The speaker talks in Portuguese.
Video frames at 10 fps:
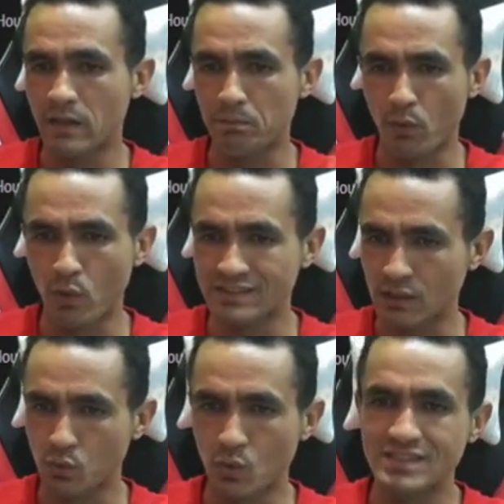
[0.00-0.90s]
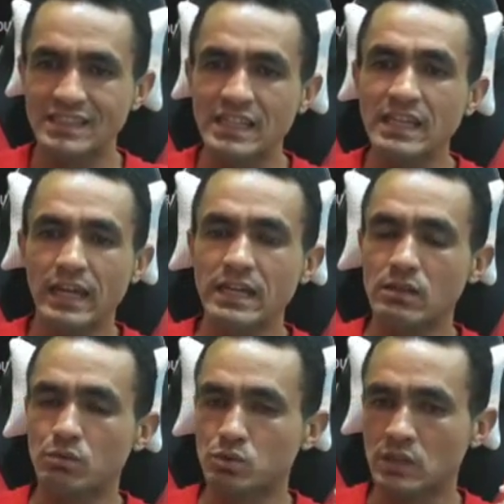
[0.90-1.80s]
depois a
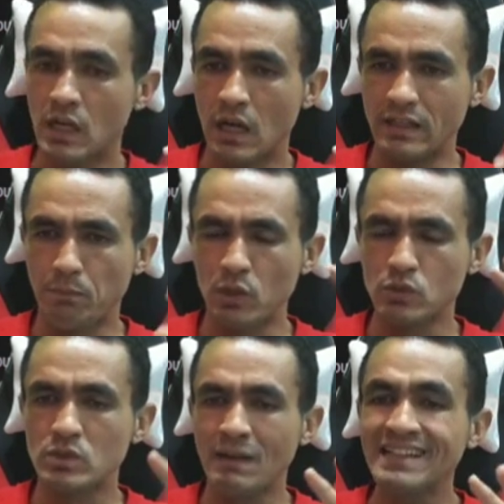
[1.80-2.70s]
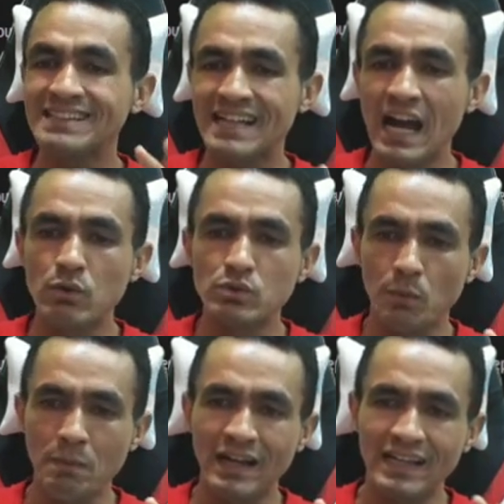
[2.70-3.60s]
2.500, depois os mais caros
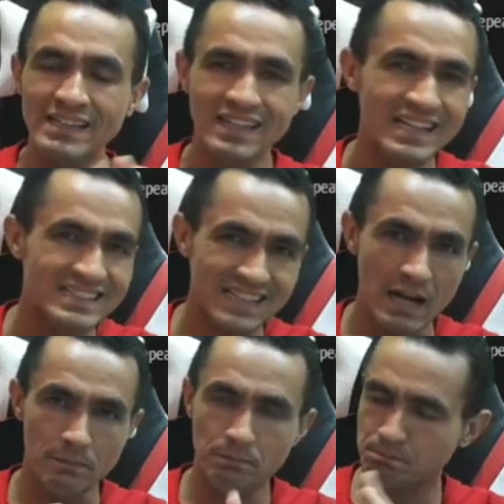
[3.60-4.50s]
eu paguei 3k.